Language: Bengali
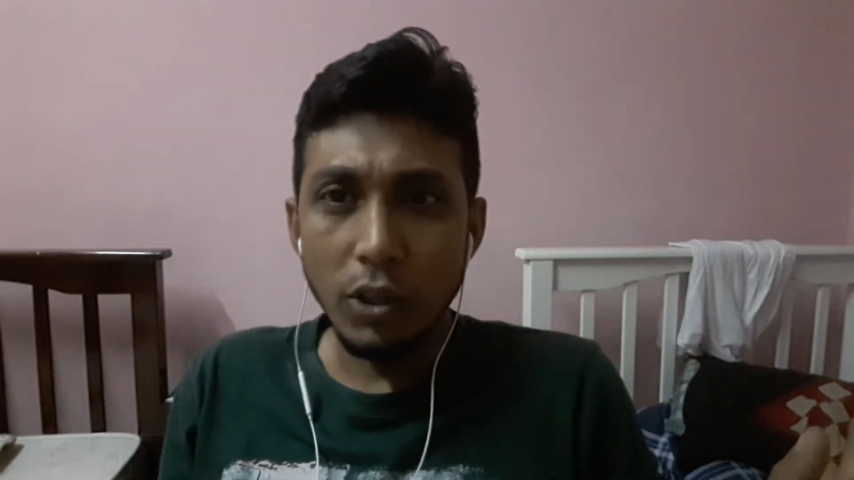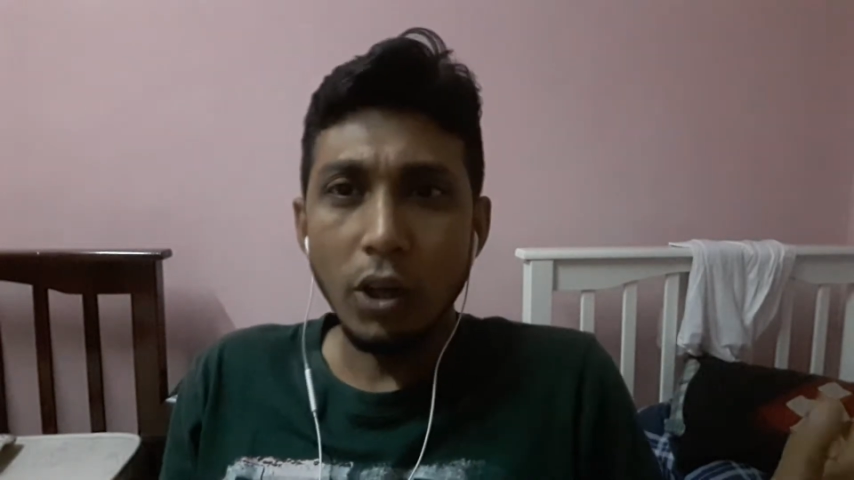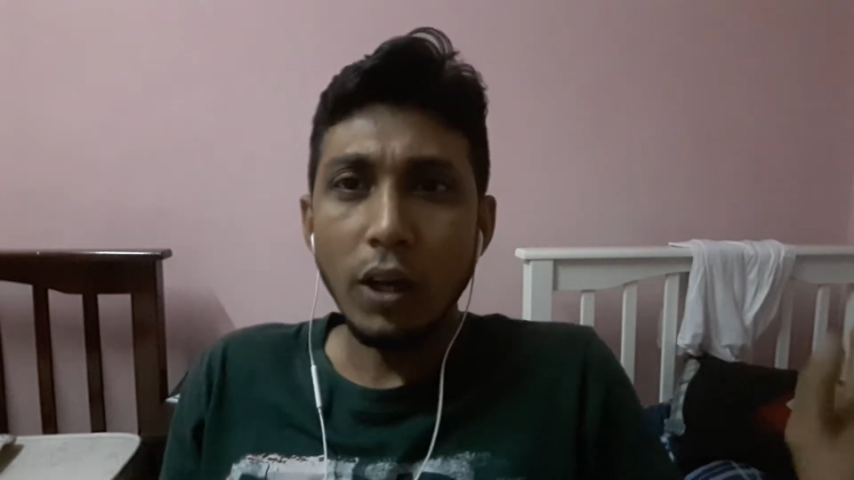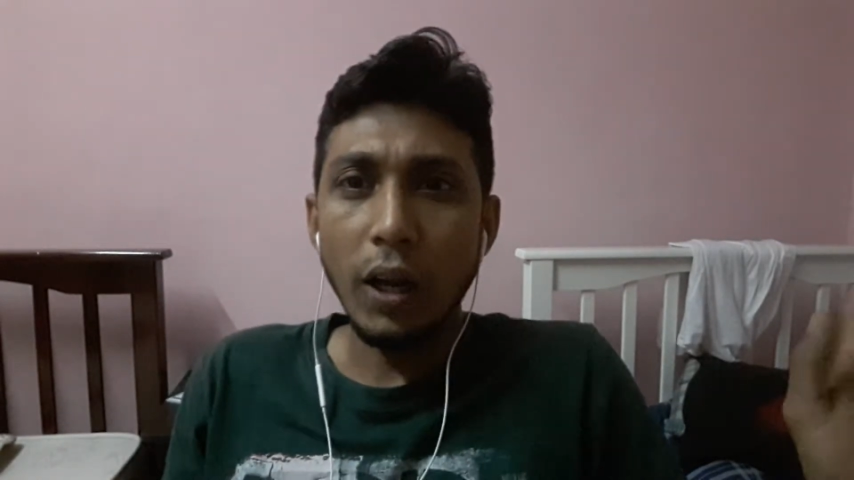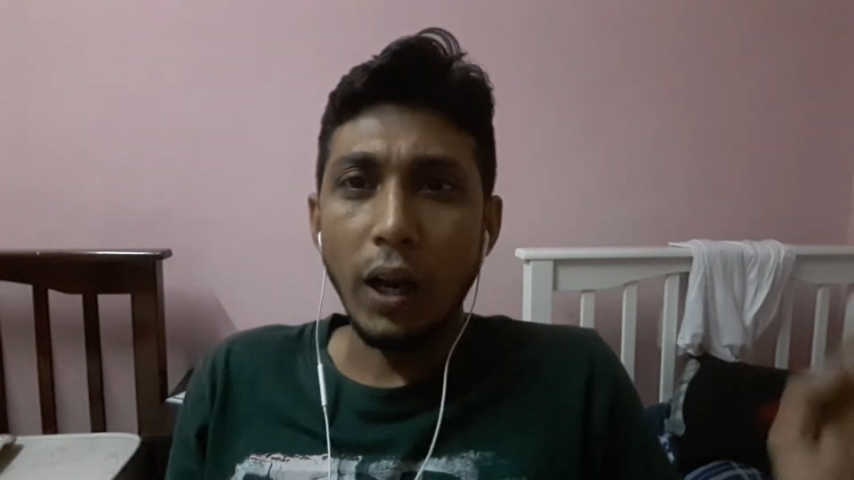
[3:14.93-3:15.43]

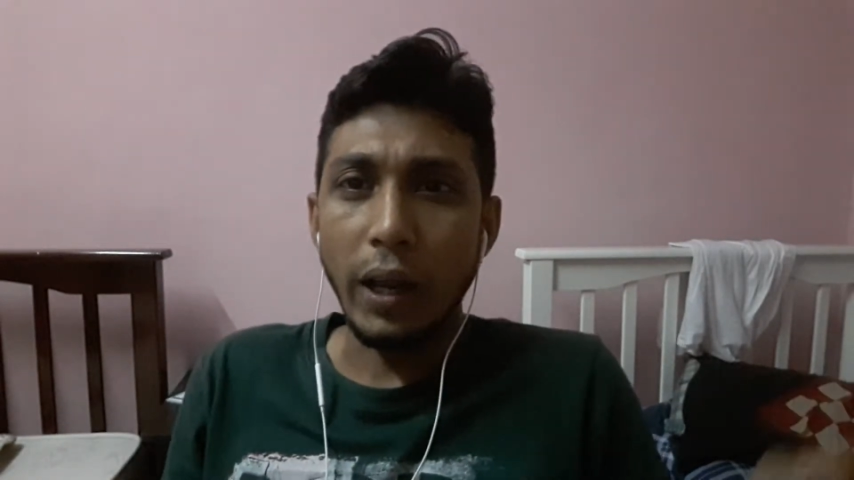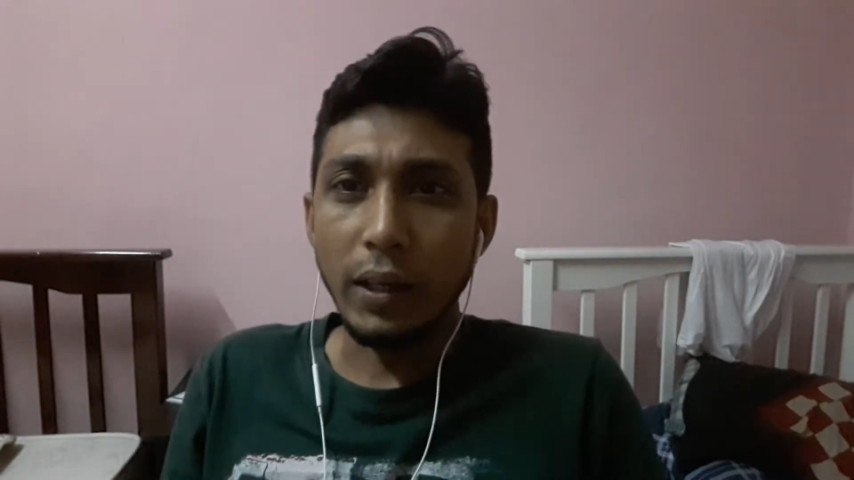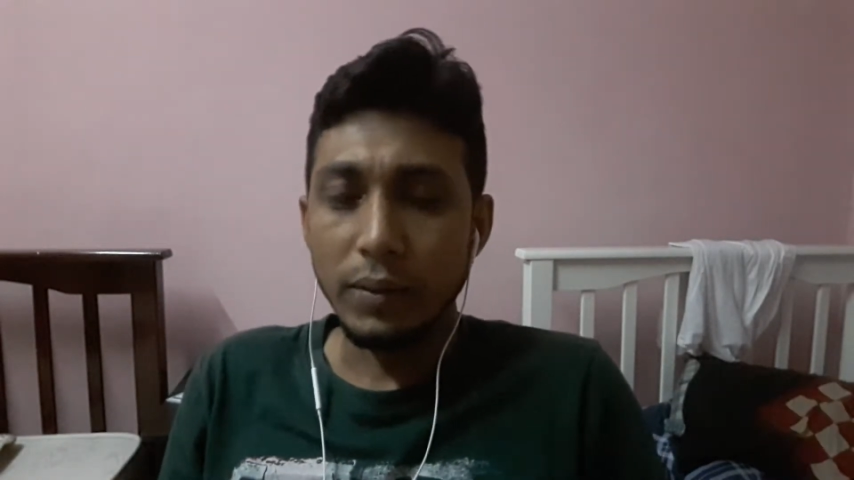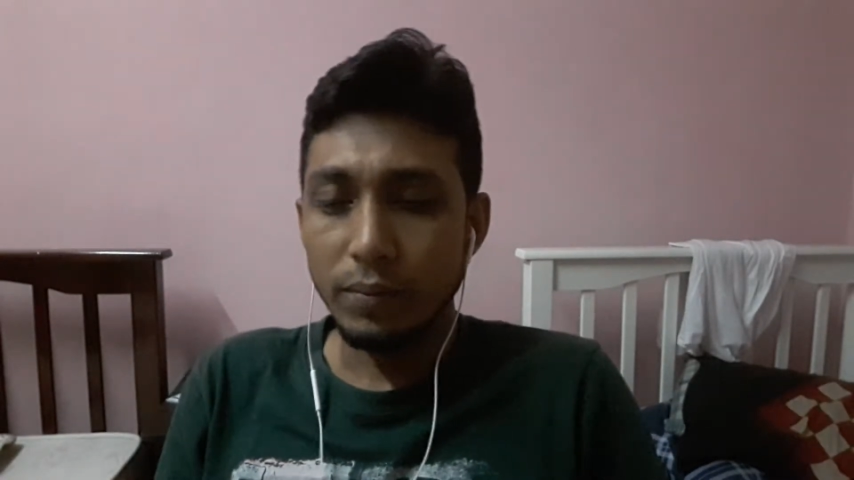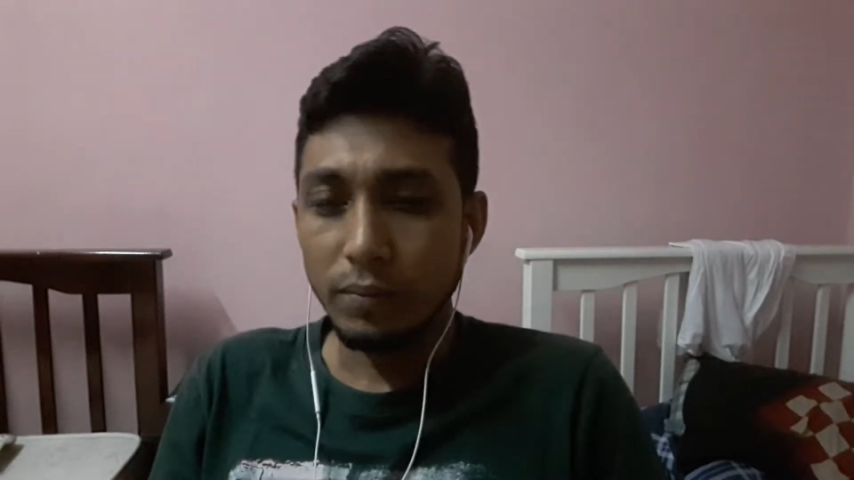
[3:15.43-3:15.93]
দরকার নাই
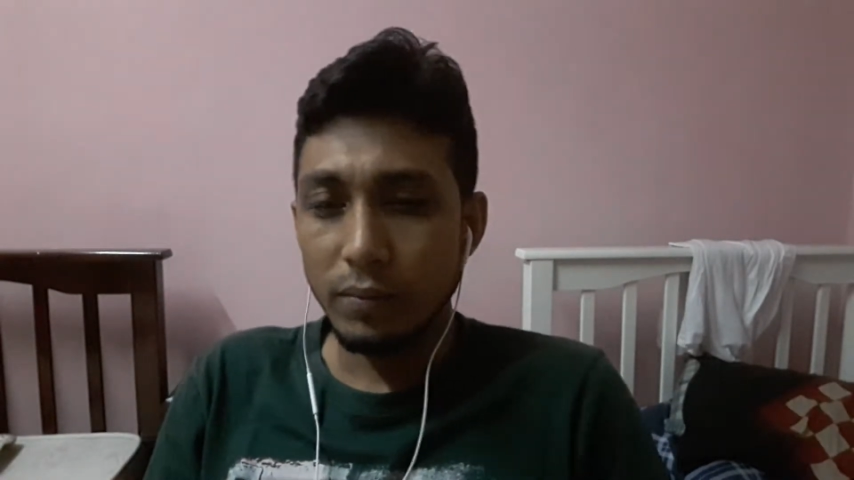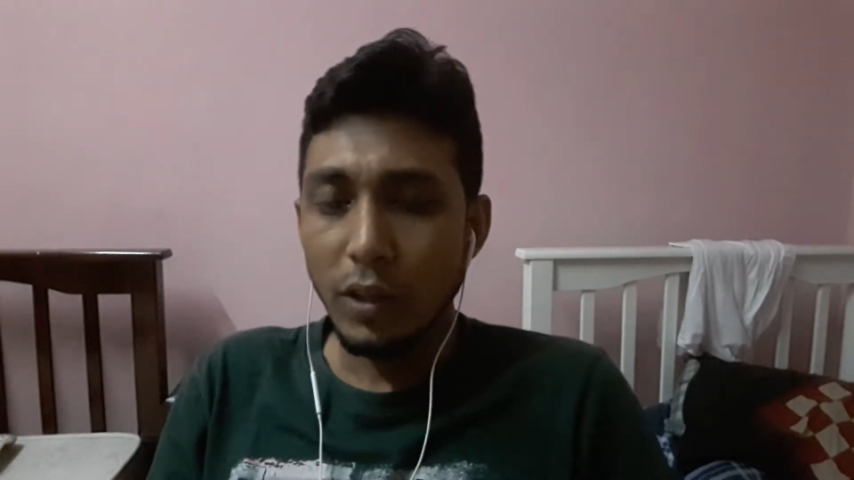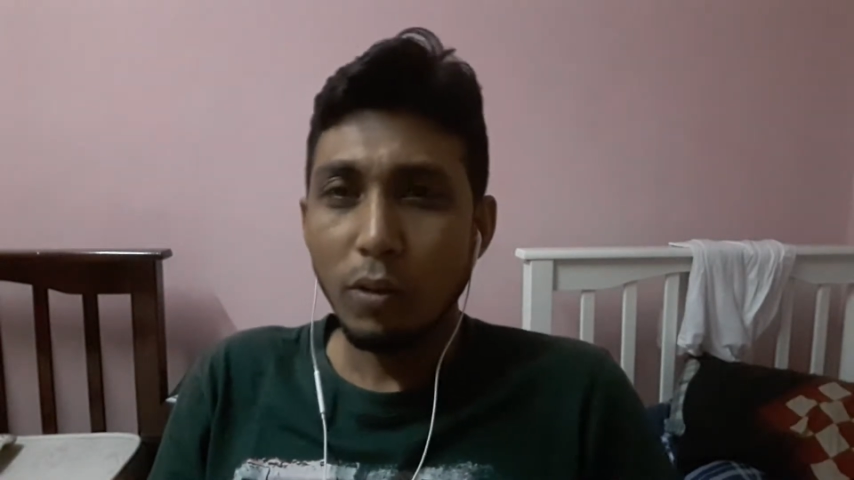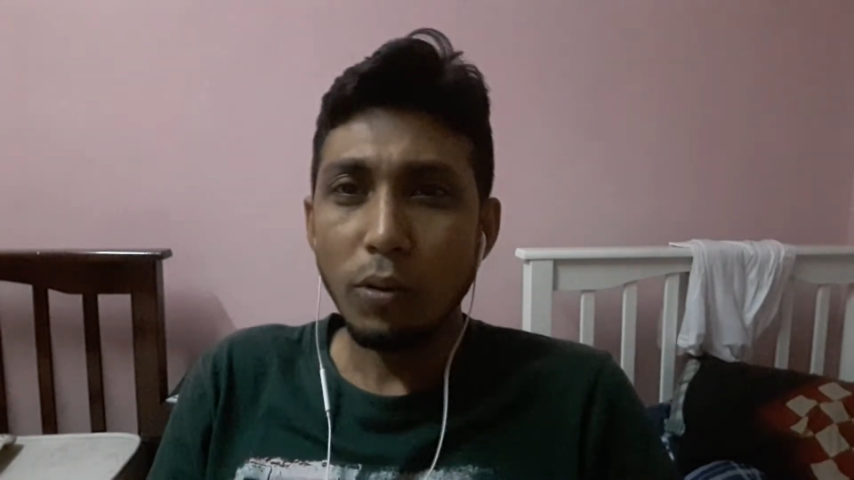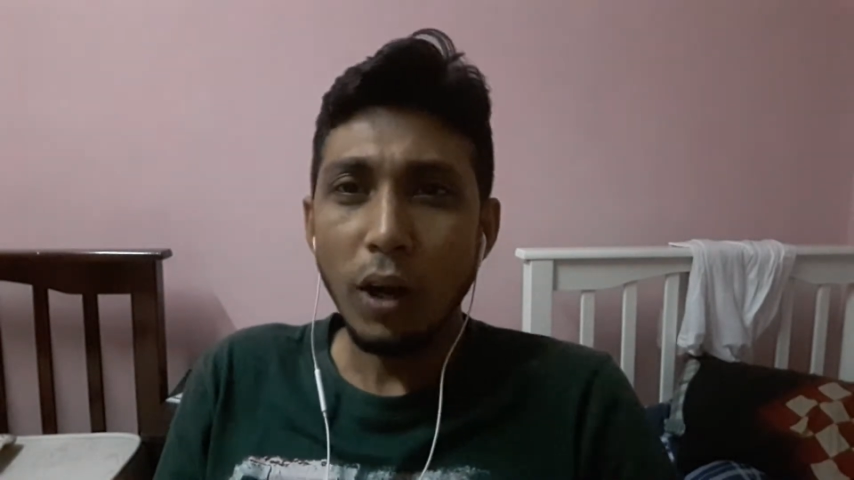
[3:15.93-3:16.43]

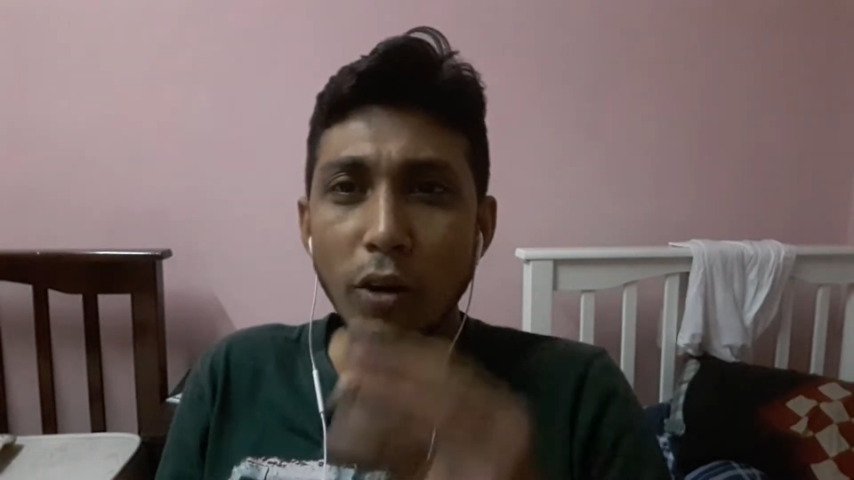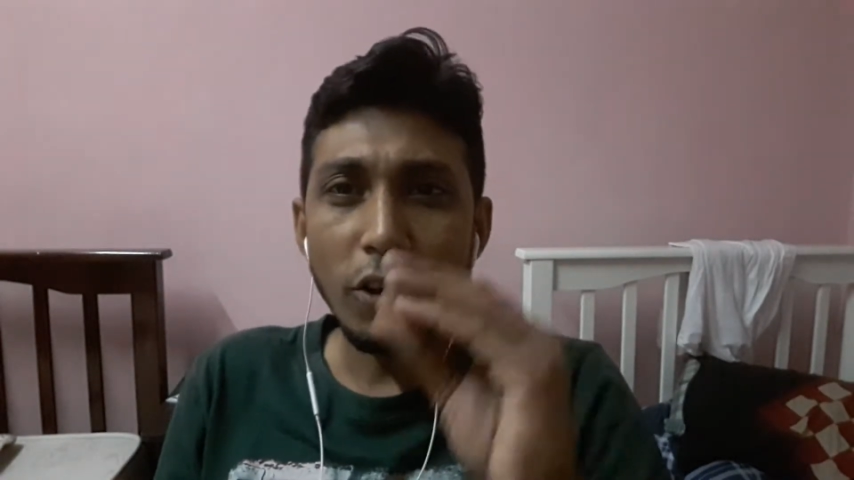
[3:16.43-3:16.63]
ওরা